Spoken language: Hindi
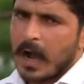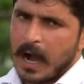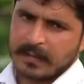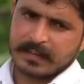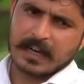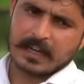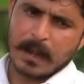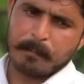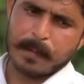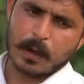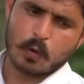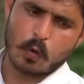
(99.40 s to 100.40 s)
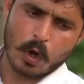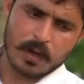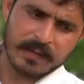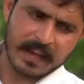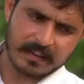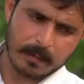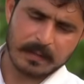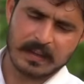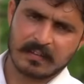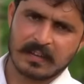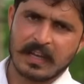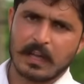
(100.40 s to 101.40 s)
आज के टाइम पे कोई भी ऐसा
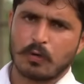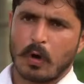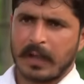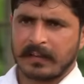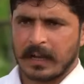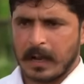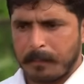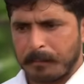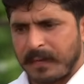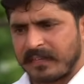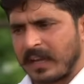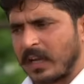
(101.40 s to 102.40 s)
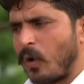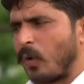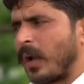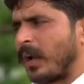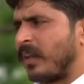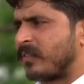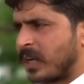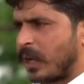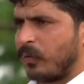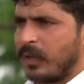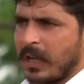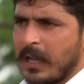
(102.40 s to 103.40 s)
बिज़नेस नहीं है जो आज के आप पैसा लगाओगे कल स्टार्ट
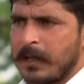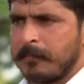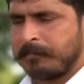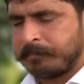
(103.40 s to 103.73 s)
हो जाएगी